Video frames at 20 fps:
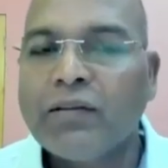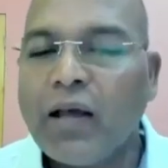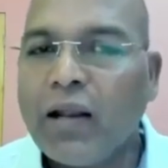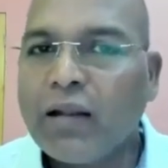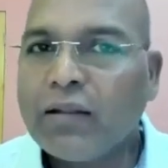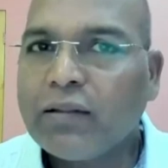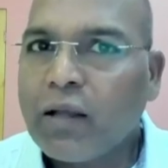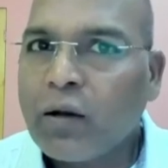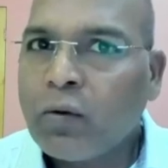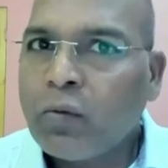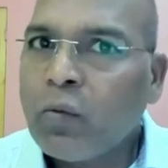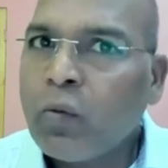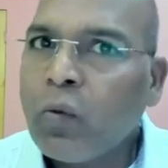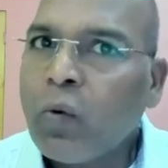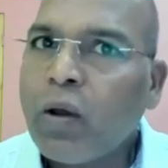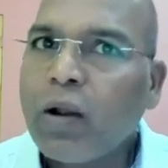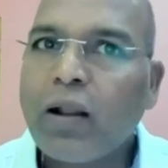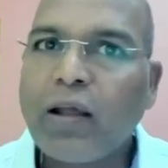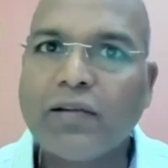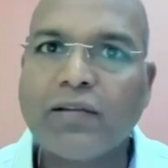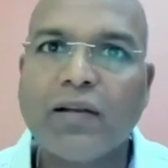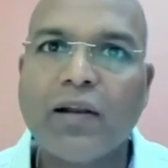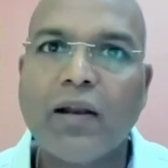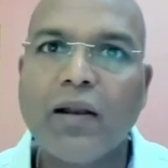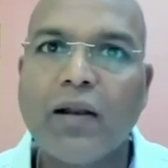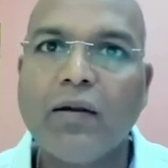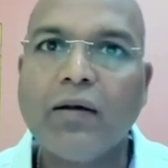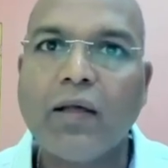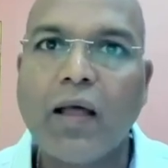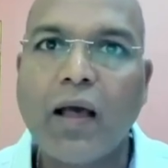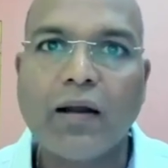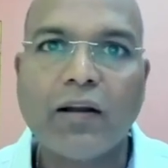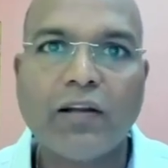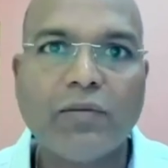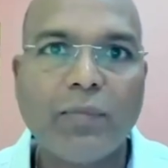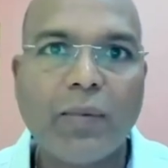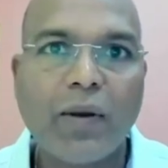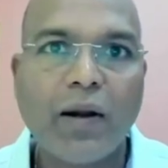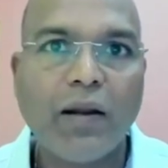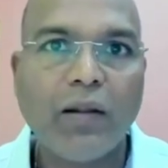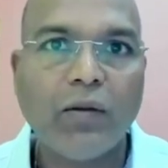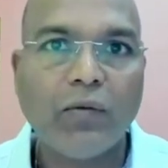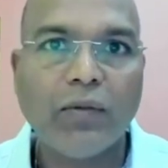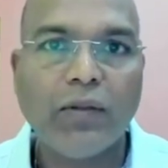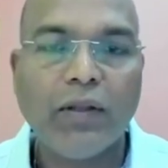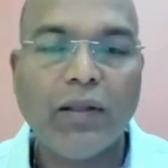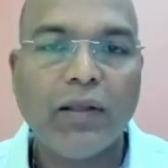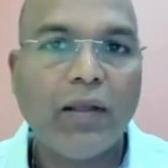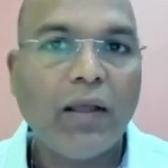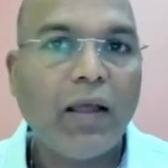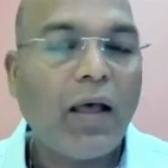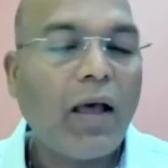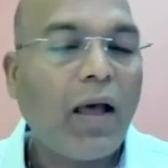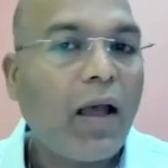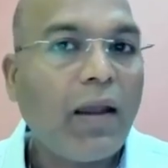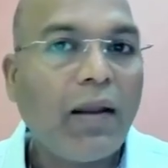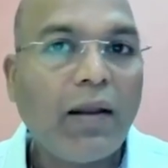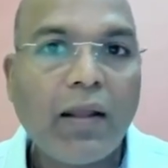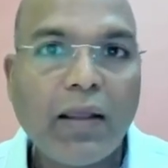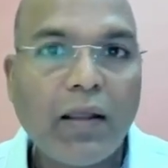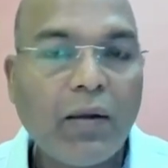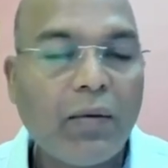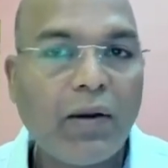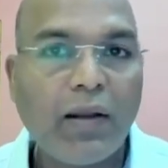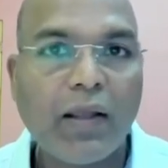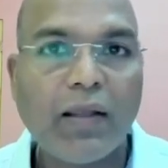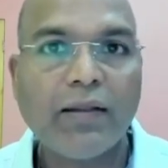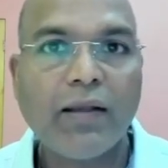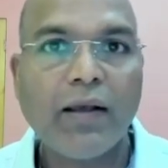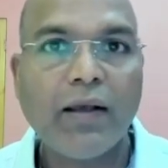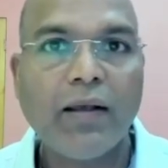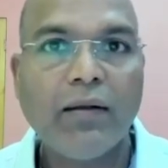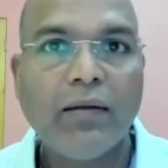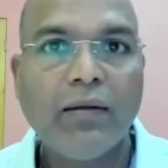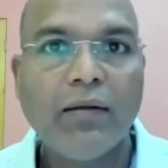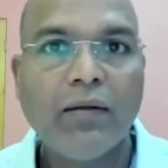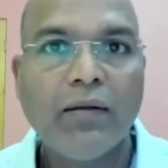చాలా తక్కువ రాష్ట్రాలలో కాంగ్రెస్ పార్టీ ఉంది అయినా ఏమన్నా అయిందా